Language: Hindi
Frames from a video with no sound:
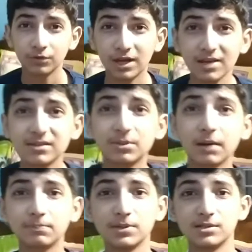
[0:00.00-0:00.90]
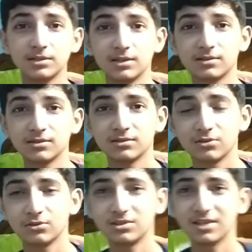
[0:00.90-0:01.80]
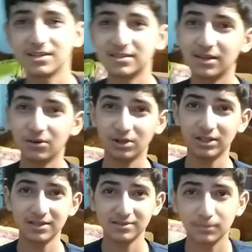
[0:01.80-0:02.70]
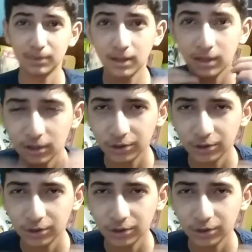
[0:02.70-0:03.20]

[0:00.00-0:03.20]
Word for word: फिर गाइज अभी आप पीछे देख सकते हो जैसे और ये सब है